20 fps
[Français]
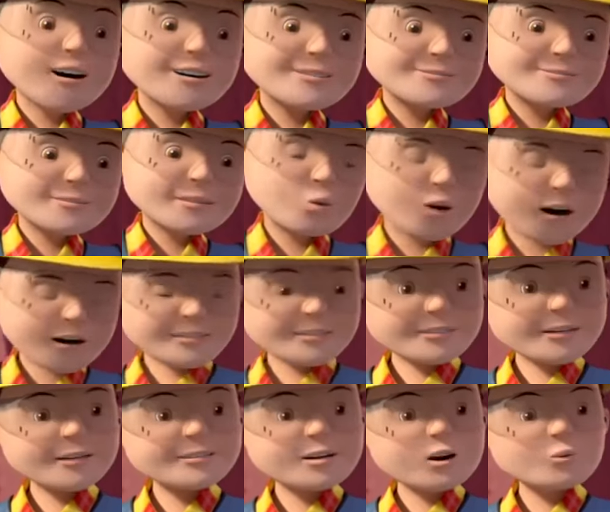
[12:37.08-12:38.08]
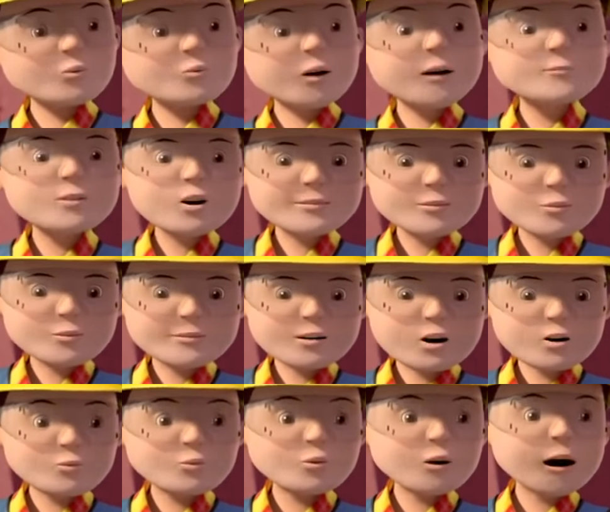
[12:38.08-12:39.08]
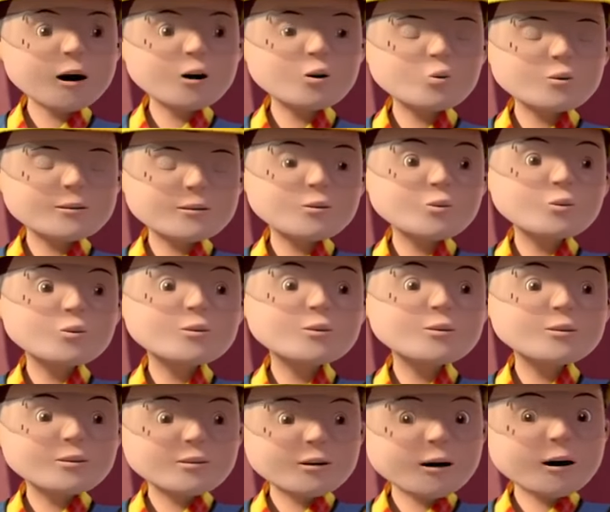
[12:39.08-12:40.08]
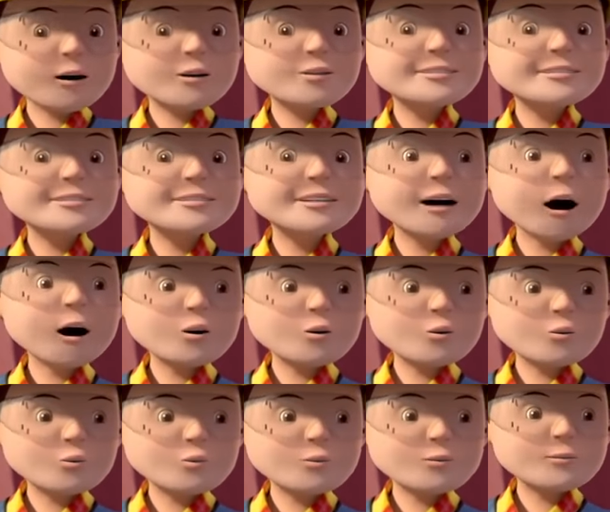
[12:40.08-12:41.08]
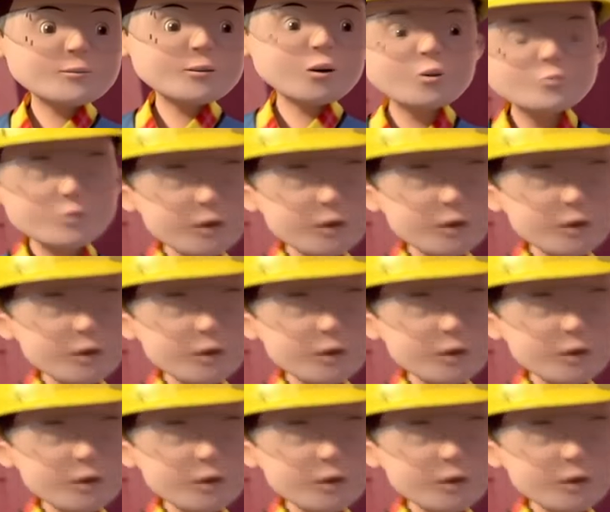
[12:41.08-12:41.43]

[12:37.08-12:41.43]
Bien, aujourd'hui, Léo, je vais t'apprendre à te servir d'une scie sauteuse